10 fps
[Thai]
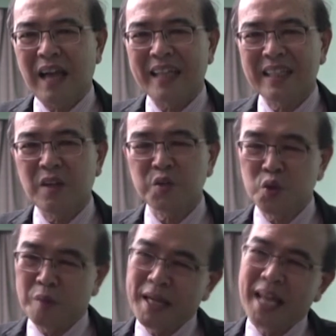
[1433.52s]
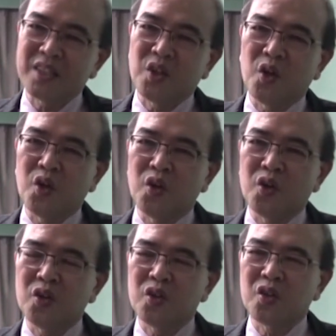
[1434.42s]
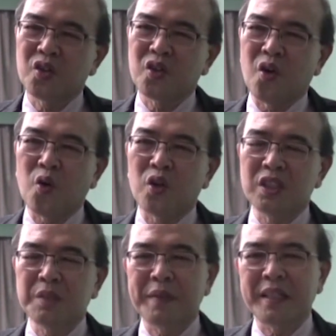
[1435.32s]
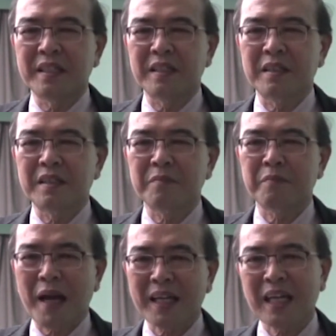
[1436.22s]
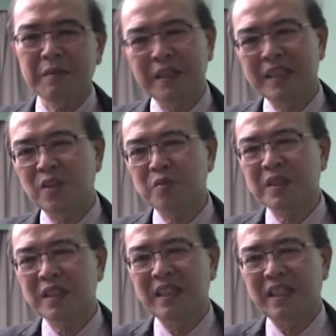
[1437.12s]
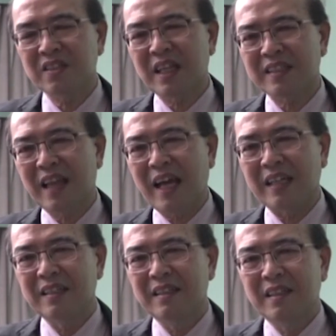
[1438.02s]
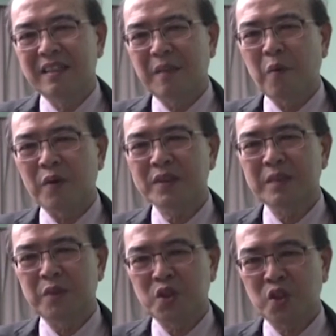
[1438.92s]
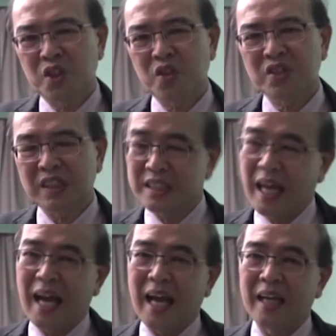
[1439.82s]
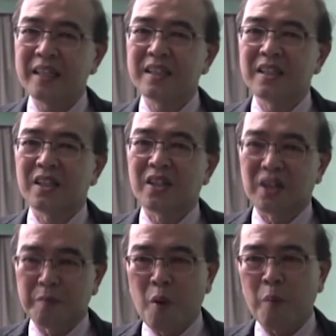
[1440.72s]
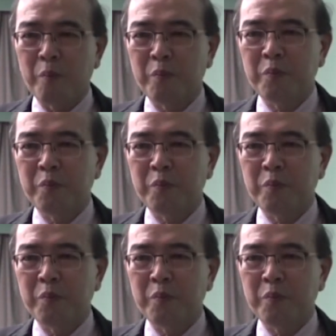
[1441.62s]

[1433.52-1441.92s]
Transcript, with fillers: การเข้าสู่อำนาจของของคนที่เป็นพรรคการเมืองนายกรัฐมนตรีเนี่ยก็แตกต่างนั้นผมคิดว่าสื่อมวลชนจะต้องศึกษาระบบ